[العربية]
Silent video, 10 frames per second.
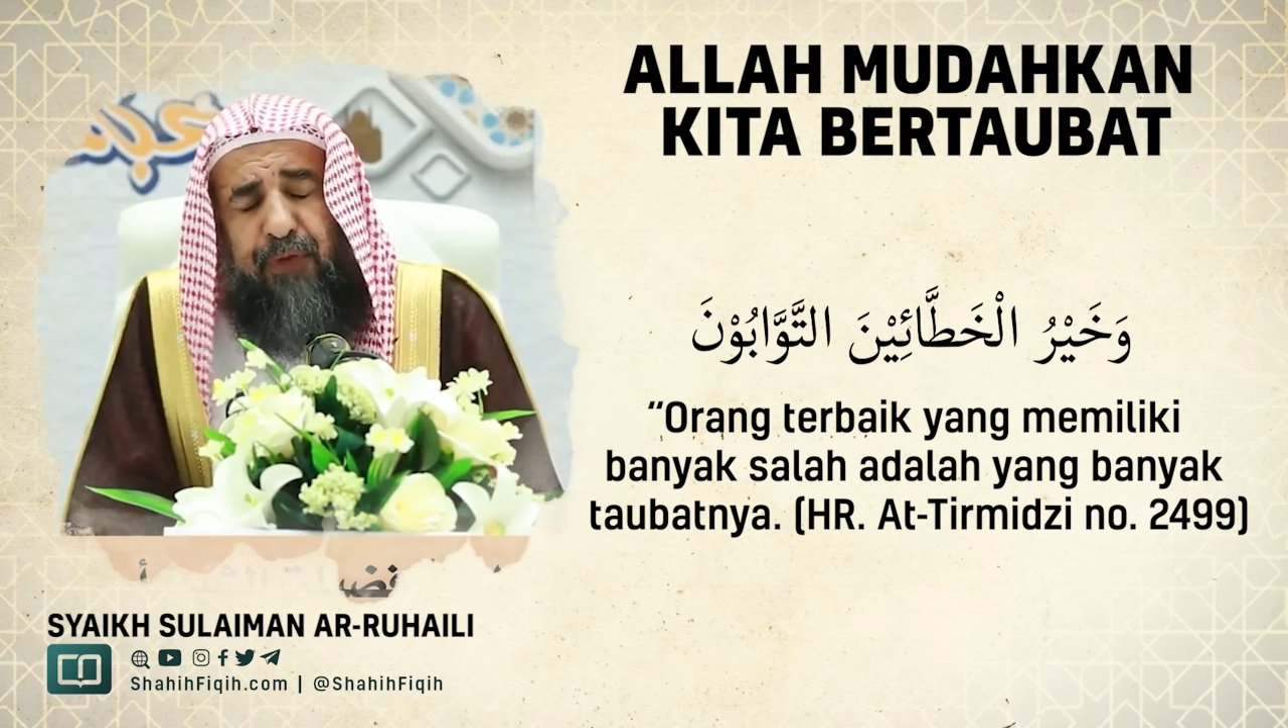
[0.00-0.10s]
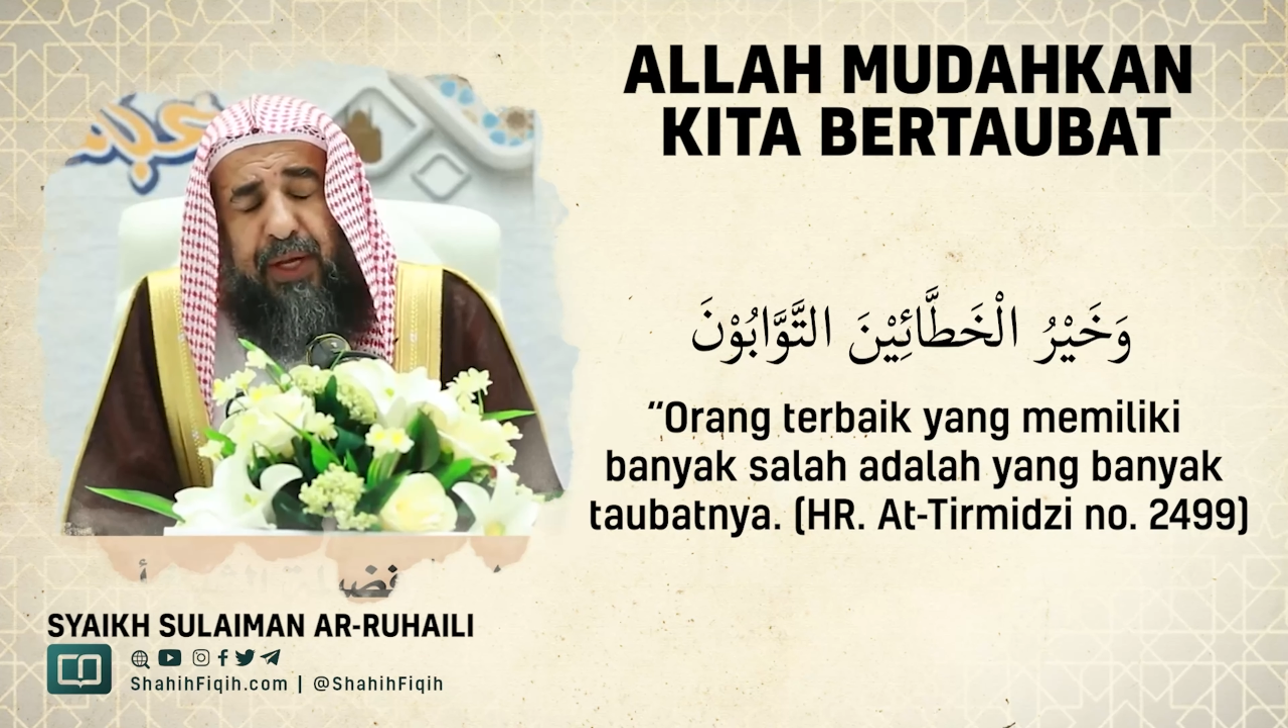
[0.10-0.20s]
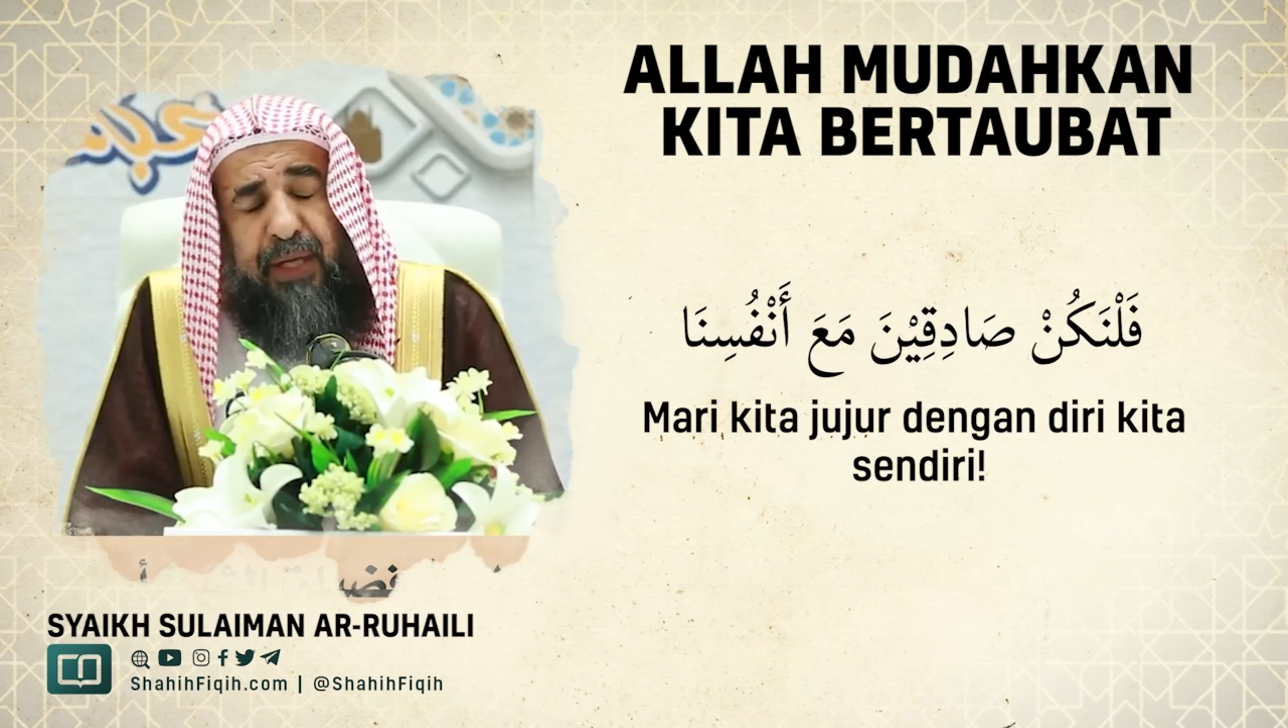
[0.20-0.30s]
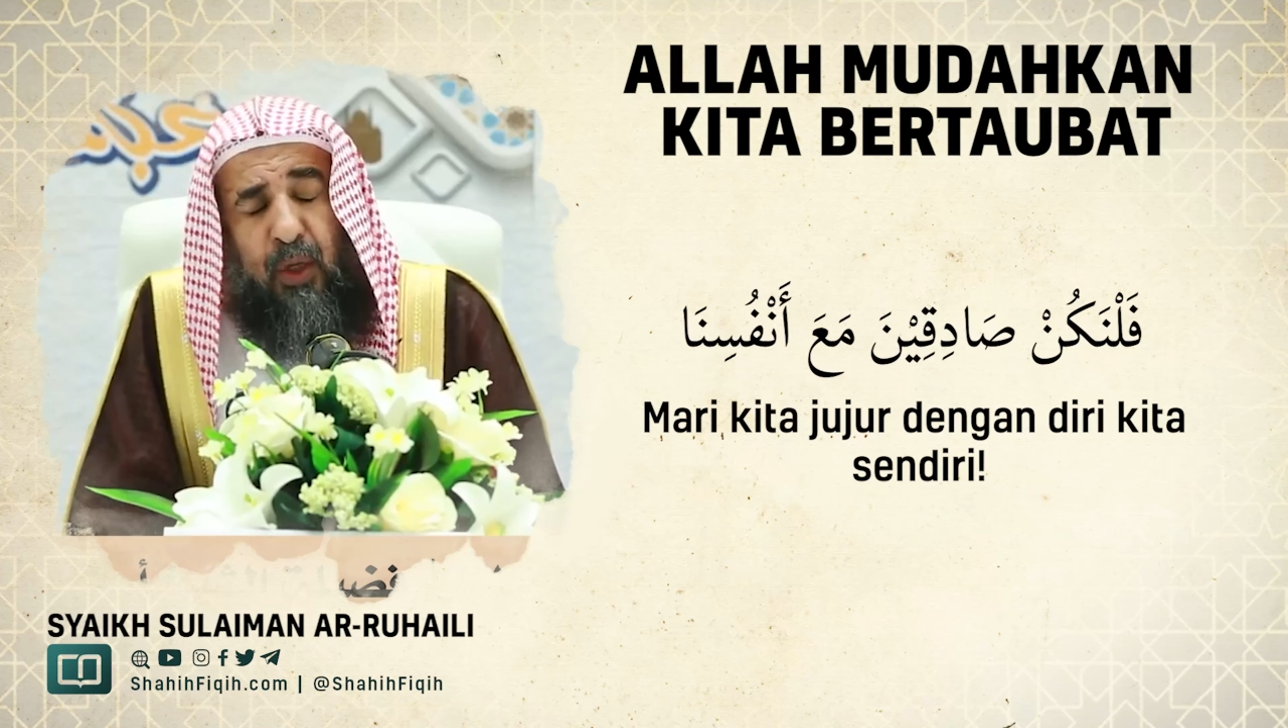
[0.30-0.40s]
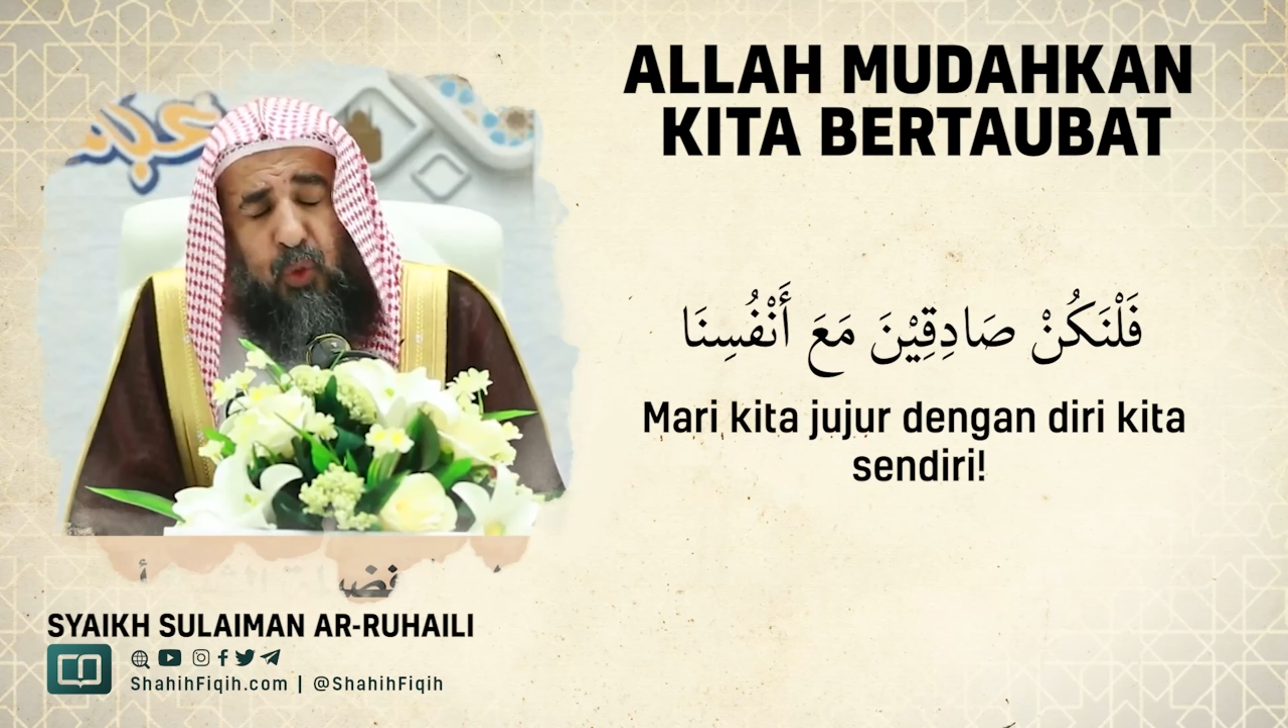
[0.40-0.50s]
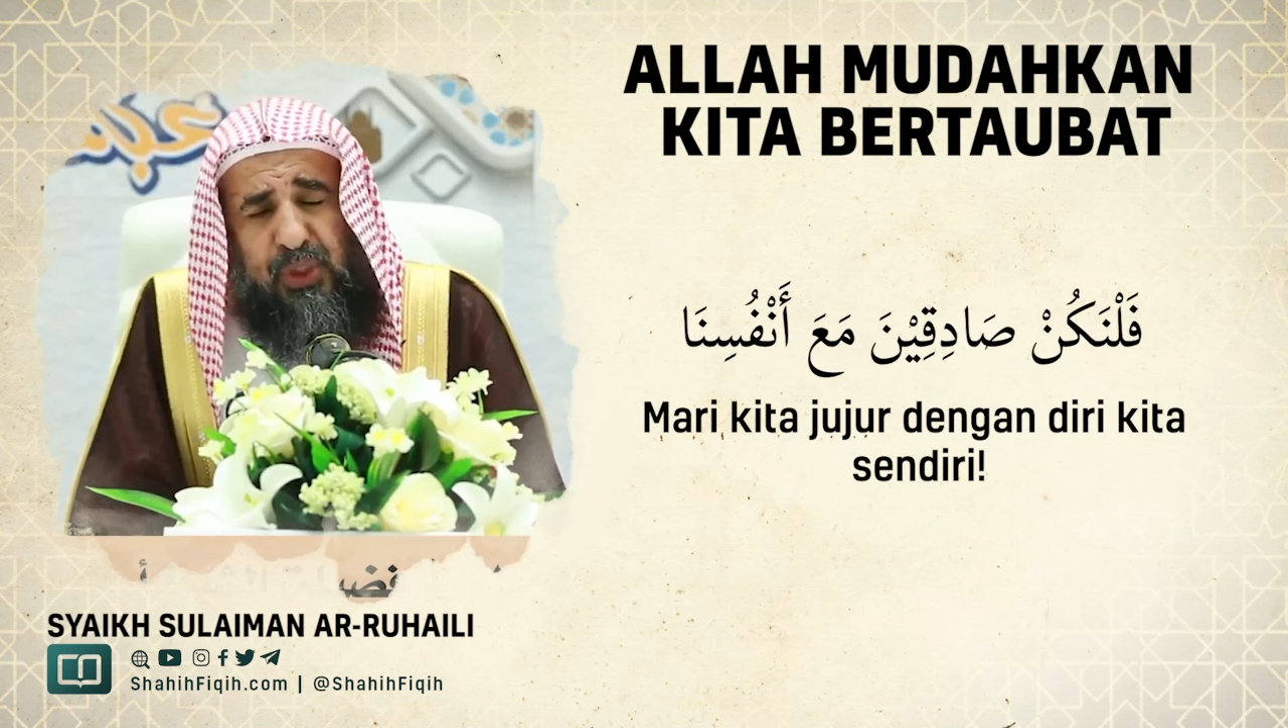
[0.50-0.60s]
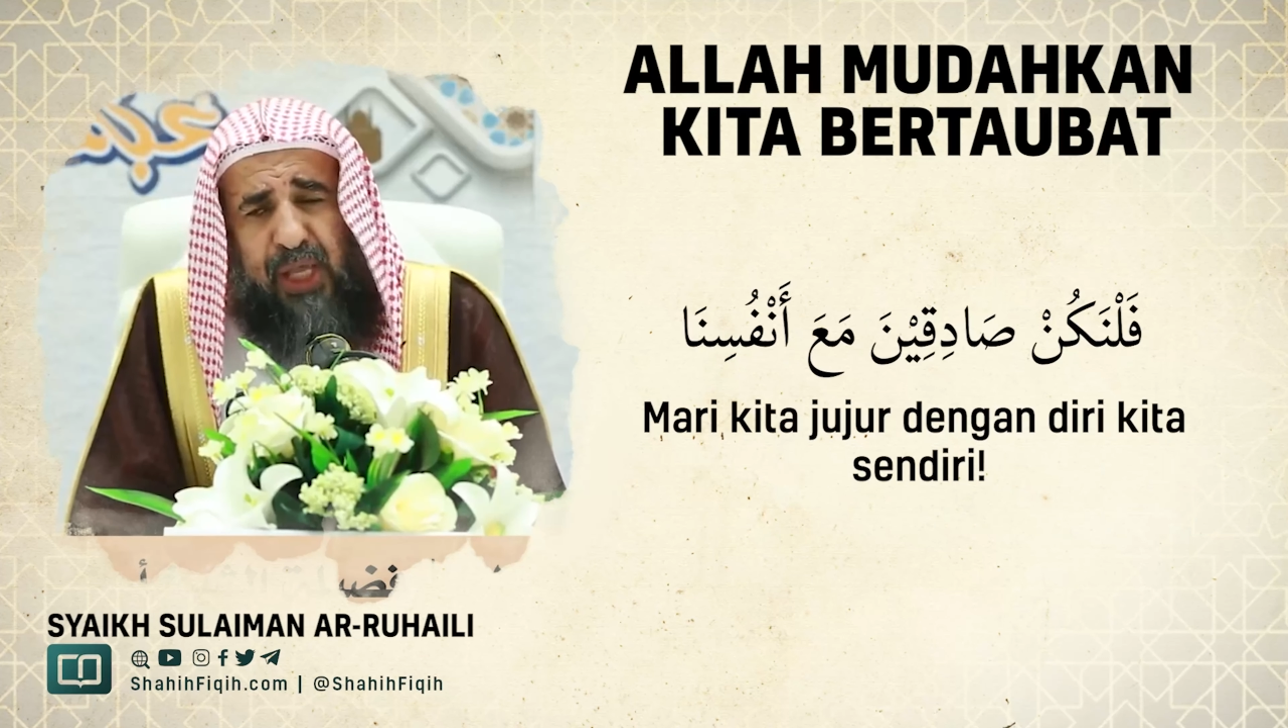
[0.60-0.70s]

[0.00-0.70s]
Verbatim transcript: فلنكن